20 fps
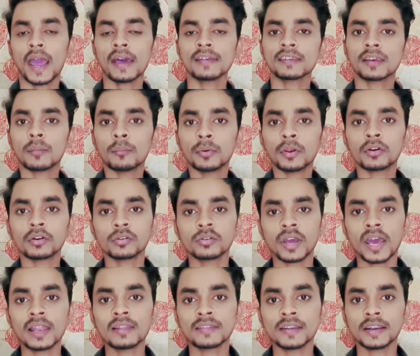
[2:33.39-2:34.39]
एज कम्पेयर टू
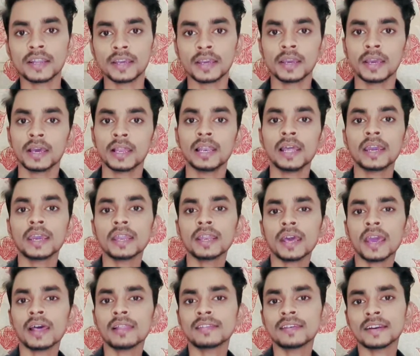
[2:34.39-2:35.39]
एल
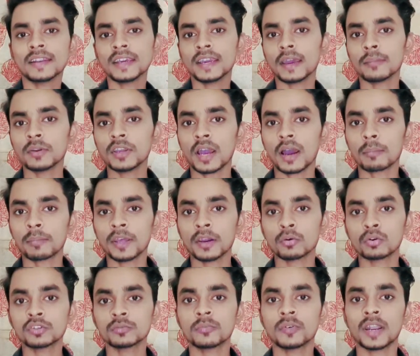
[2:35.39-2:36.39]
लेकिन एल के भी अपने
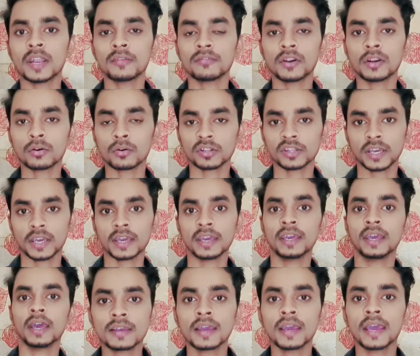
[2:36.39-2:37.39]
कुछ बेनिफिट होते
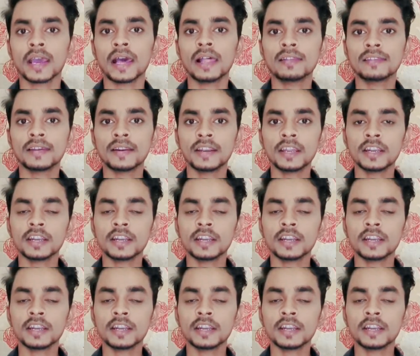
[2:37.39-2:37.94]
हैं एल